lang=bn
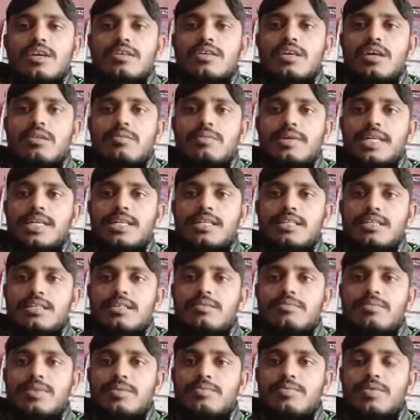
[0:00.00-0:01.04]
সারা
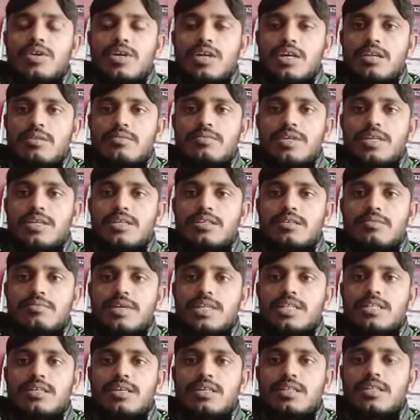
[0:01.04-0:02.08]
বাংলাদেশে ব্যাপক হারে বেড়েছে
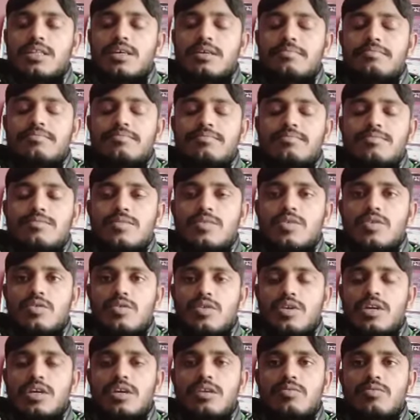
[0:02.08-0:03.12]
বাচ্চার দাম
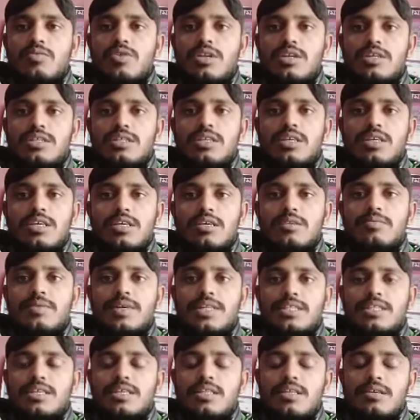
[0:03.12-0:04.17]
অনেকেই বলেন যে কি
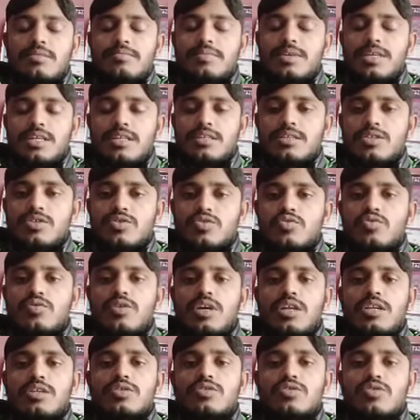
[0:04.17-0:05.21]
বাচ্চার দাম বেড়েছে
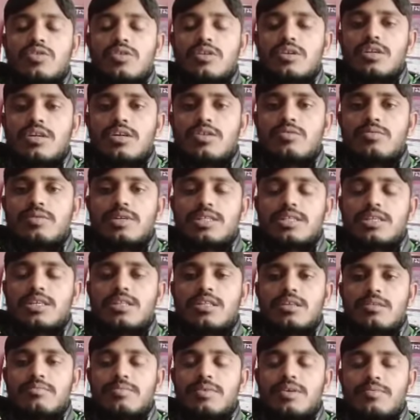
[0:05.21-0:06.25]
সোনালি সহ অন্যান্য বাচ্চার
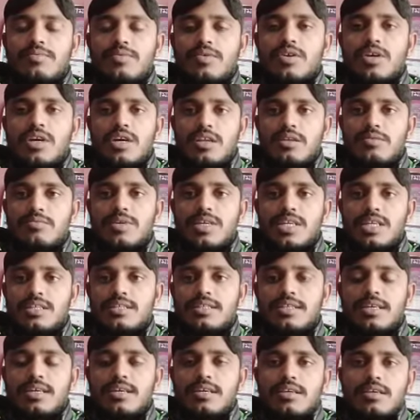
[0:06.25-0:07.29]
দাম ব্যাপক হারে
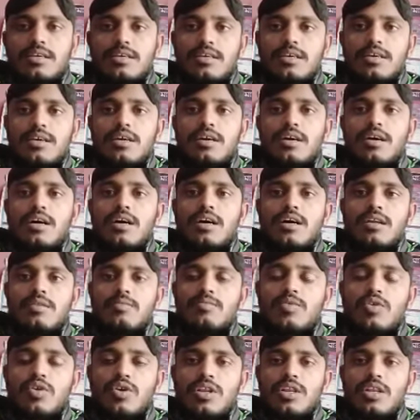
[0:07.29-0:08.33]
বেড়েছে আর
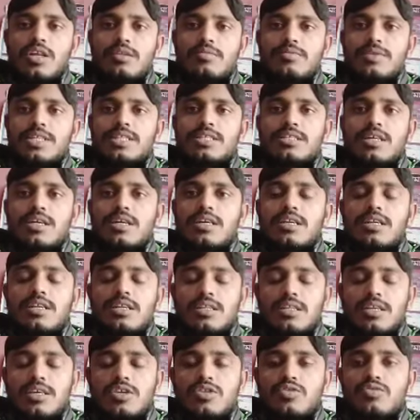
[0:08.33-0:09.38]
ব্রয়লার বাচ্চার
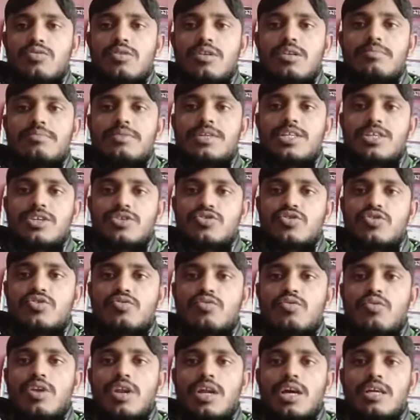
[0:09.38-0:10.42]
যেহেতু লিমিটেশন
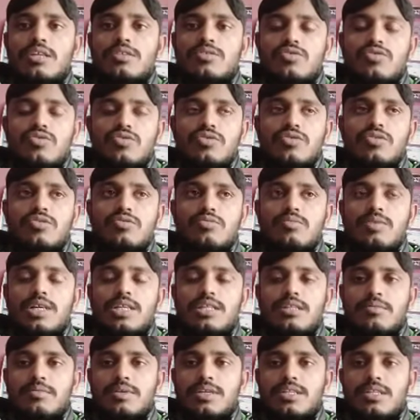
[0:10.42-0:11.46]
করা এজন্য কিন্তু
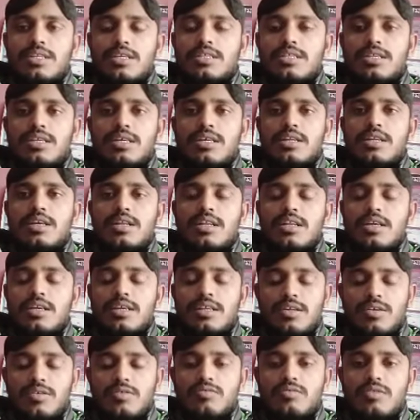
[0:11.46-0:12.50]
বাড়তে পারতেছে না নাহলে
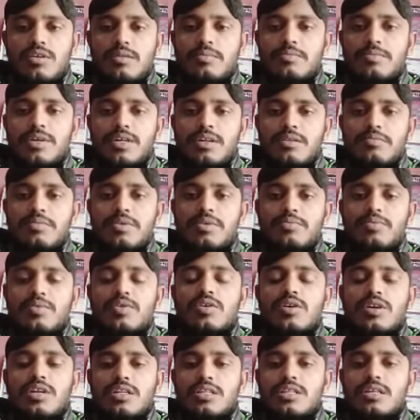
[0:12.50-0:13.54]
এটাও আপনারা
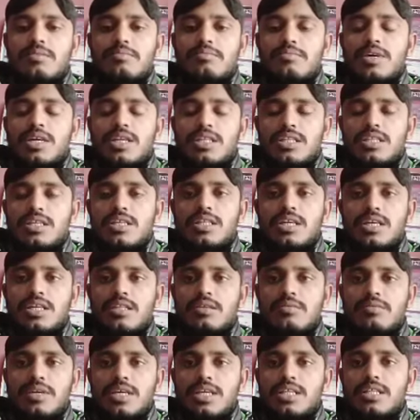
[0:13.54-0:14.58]
ব্যাপক হারে দাম বাড়তি
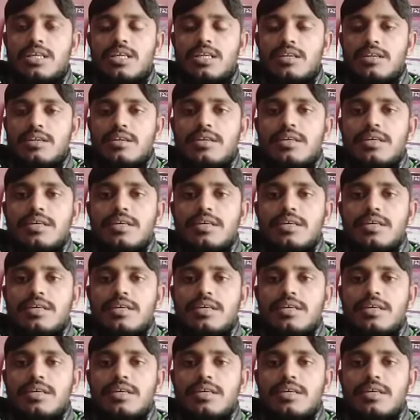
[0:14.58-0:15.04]
দেখতে পাইতেন